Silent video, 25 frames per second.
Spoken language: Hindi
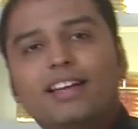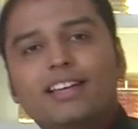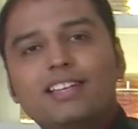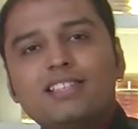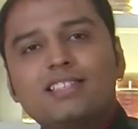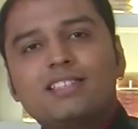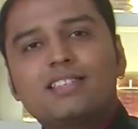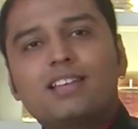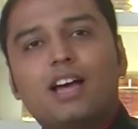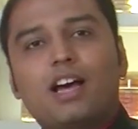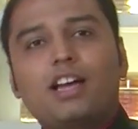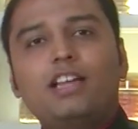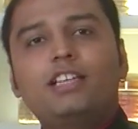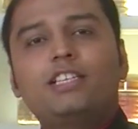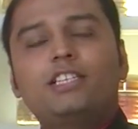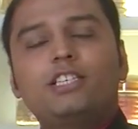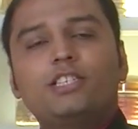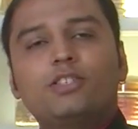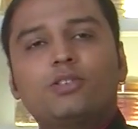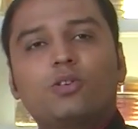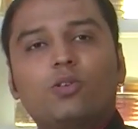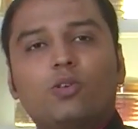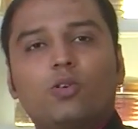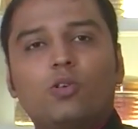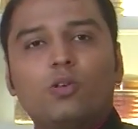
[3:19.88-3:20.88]
इन सारी
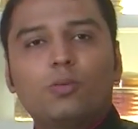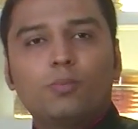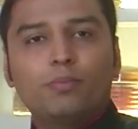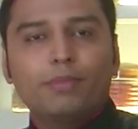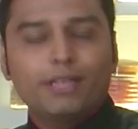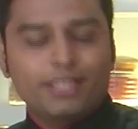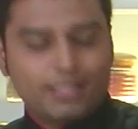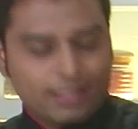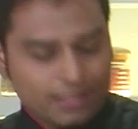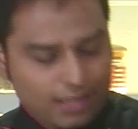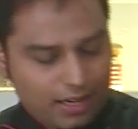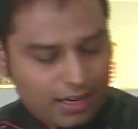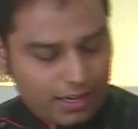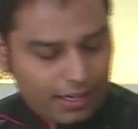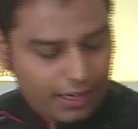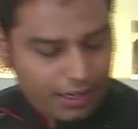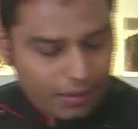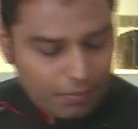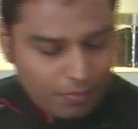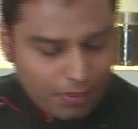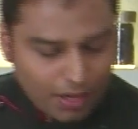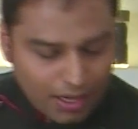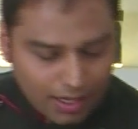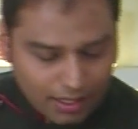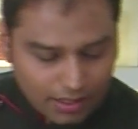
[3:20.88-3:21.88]
चीज़ों को मिक्स करने के
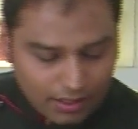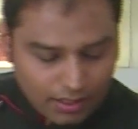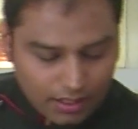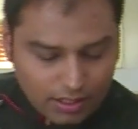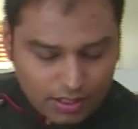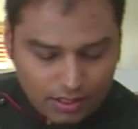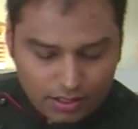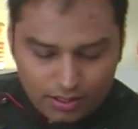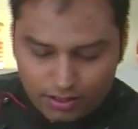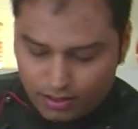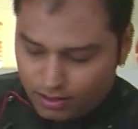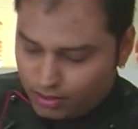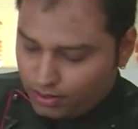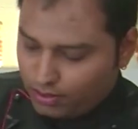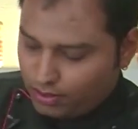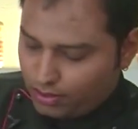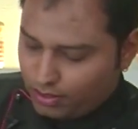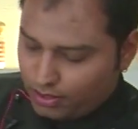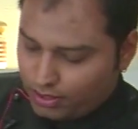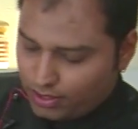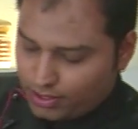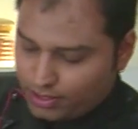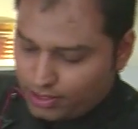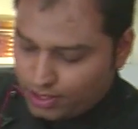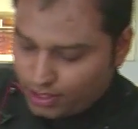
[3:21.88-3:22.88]
बाद
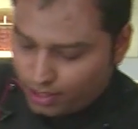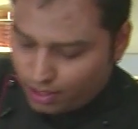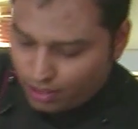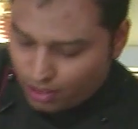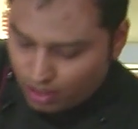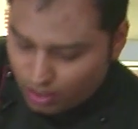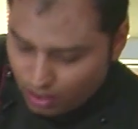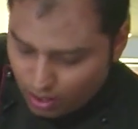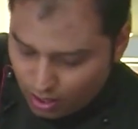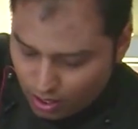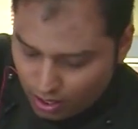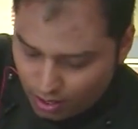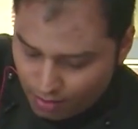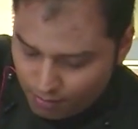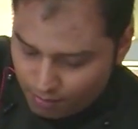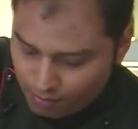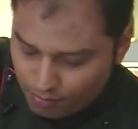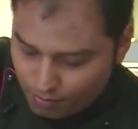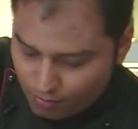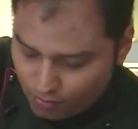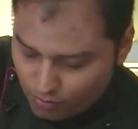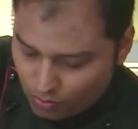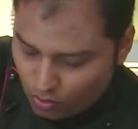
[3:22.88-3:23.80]
इसे हम